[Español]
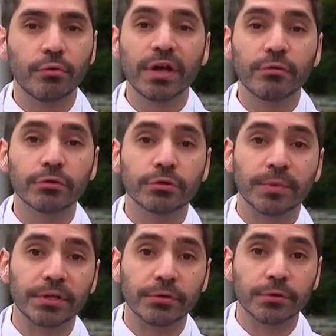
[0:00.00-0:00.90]
un adulto
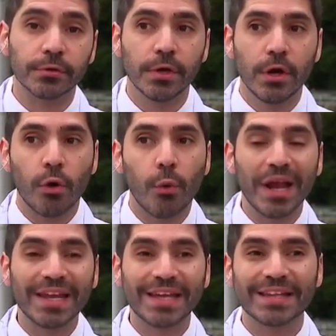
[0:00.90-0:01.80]
mayor o
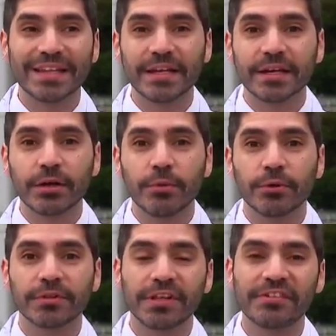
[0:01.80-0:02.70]
alguien que tiene riesgo
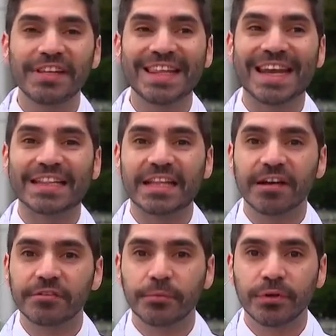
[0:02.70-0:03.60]
por
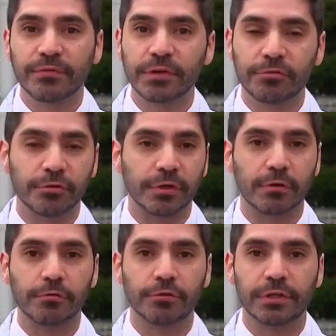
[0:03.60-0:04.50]
deshidratarse por una infección,
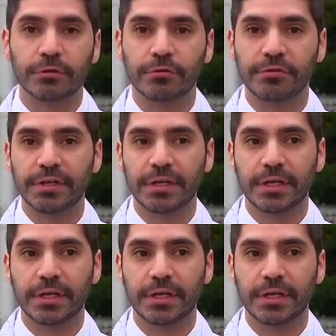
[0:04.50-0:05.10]
incluso una toxina